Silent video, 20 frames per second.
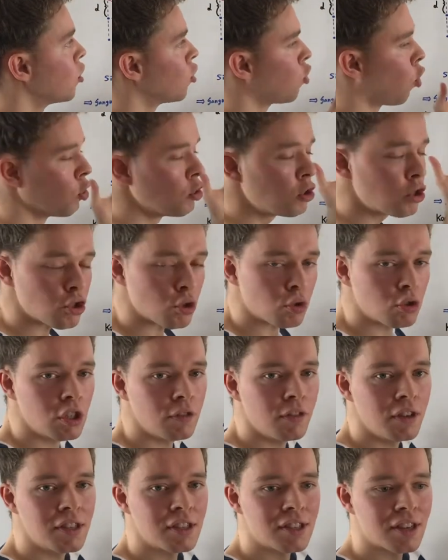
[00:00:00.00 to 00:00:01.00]

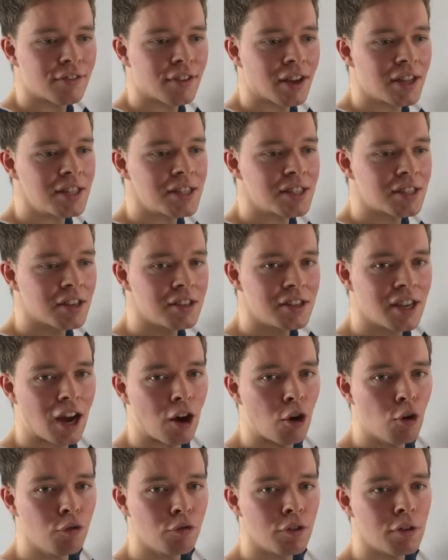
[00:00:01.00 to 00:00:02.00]
konstruktive Interferenz tritt ja
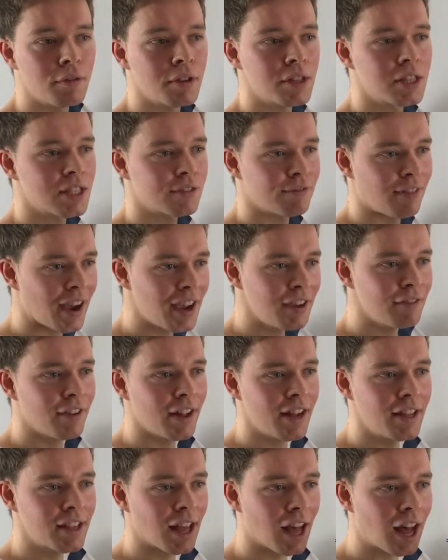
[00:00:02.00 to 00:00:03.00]
auf, wenn wir zwei
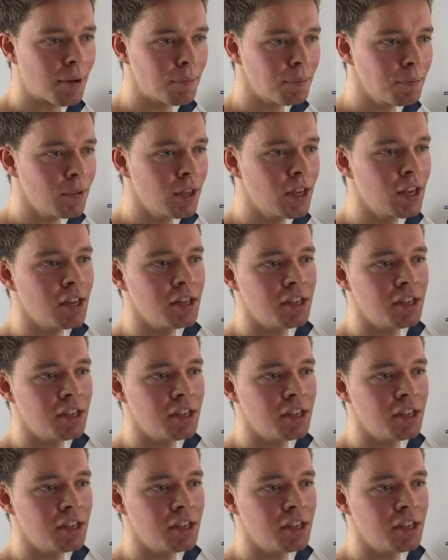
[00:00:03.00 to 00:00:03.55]
Wellen haben,